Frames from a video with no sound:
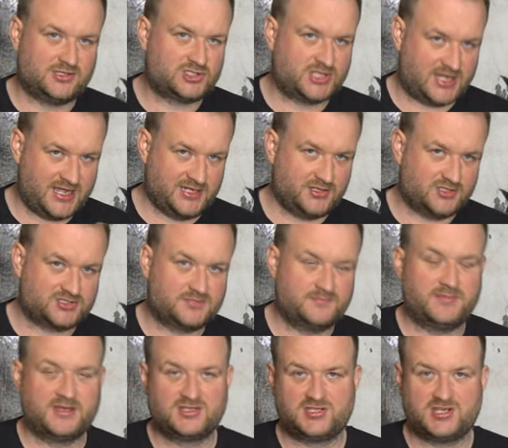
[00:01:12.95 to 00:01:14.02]
że Helios
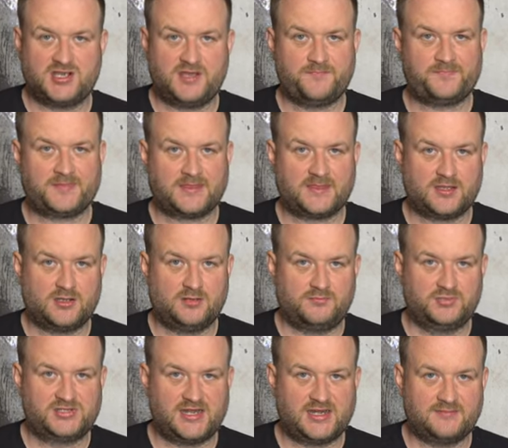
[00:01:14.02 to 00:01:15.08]
będzie mm,
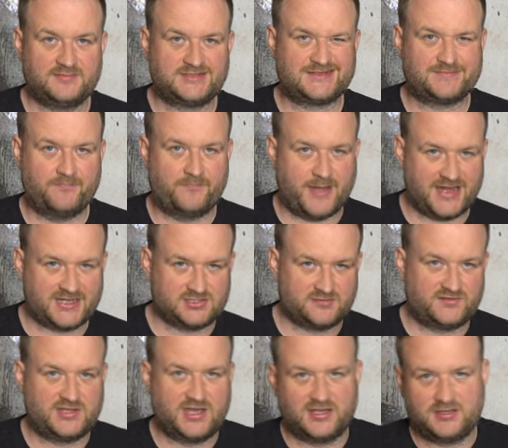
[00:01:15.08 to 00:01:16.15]
komputerem z bardzo
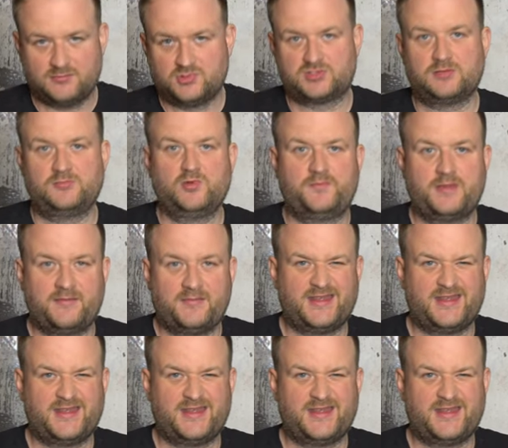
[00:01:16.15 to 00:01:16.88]
wydajnym custom loopem,